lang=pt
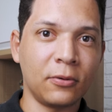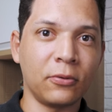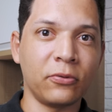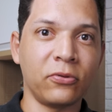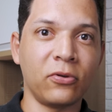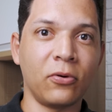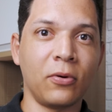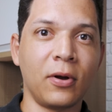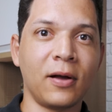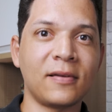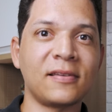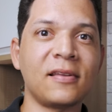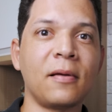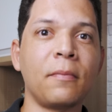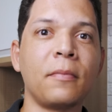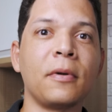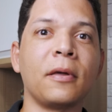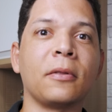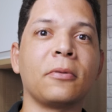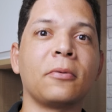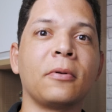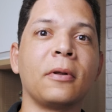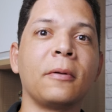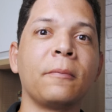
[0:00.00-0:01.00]
no seu
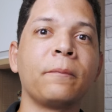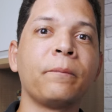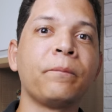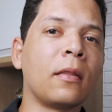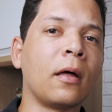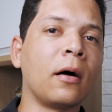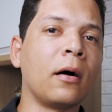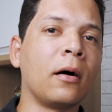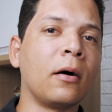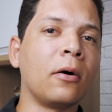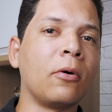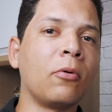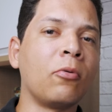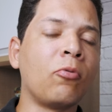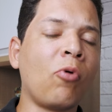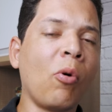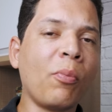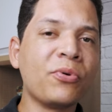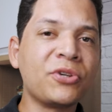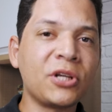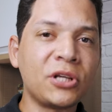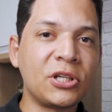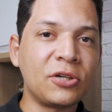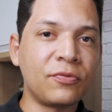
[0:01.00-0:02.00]
casamento, né? Então, o
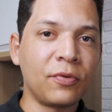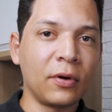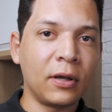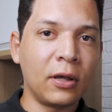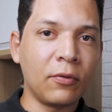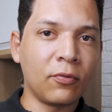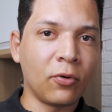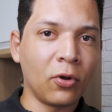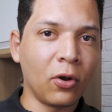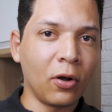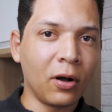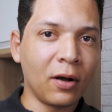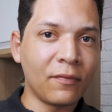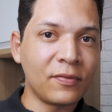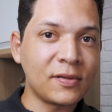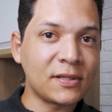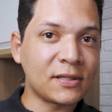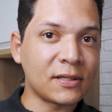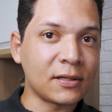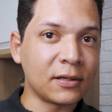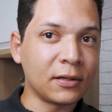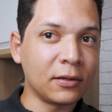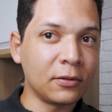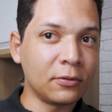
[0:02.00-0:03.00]
objetivo aqui vou logo
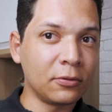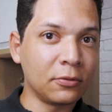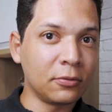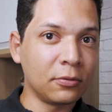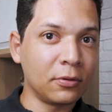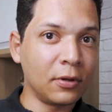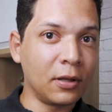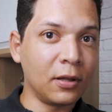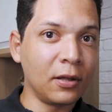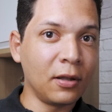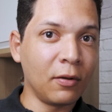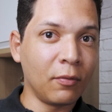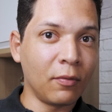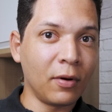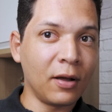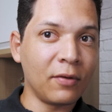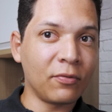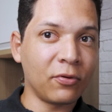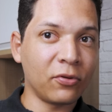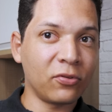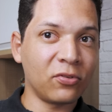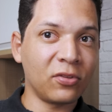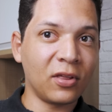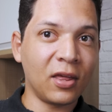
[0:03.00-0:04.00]
avisando que não é
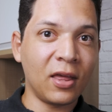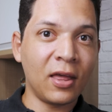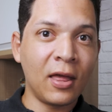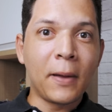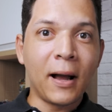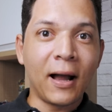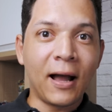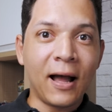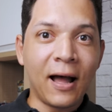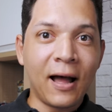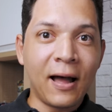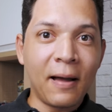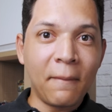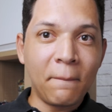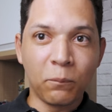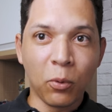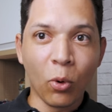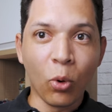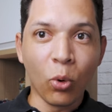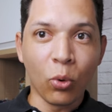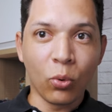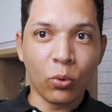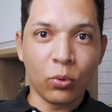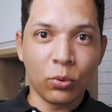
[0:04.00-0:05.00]
você pagar
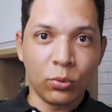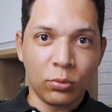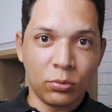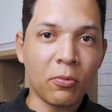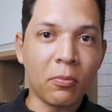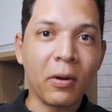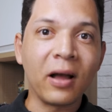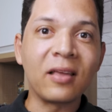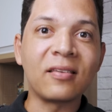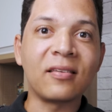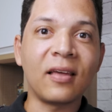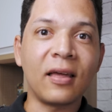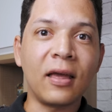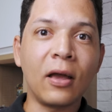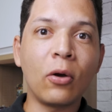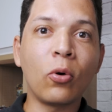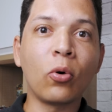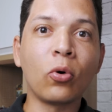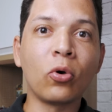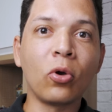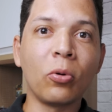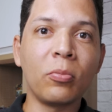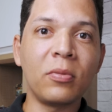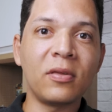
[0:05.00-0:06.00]
pouco, mas é
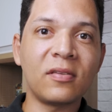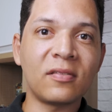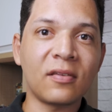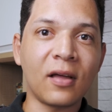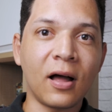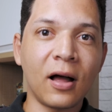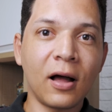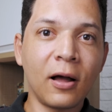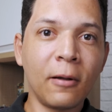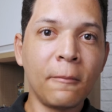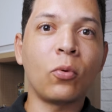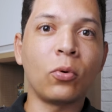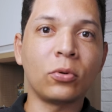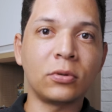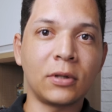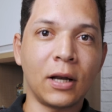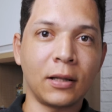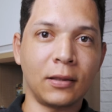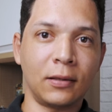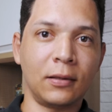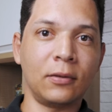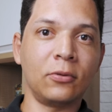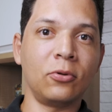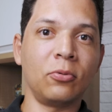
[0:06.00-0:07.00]
economizar
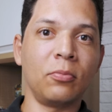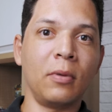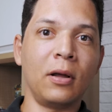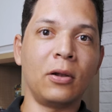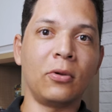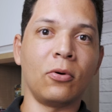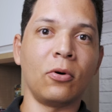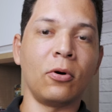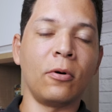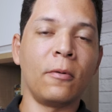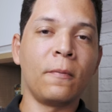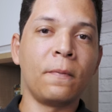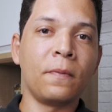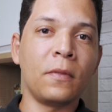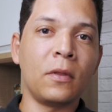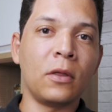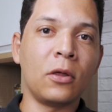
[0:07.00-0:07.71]
contratando melhor.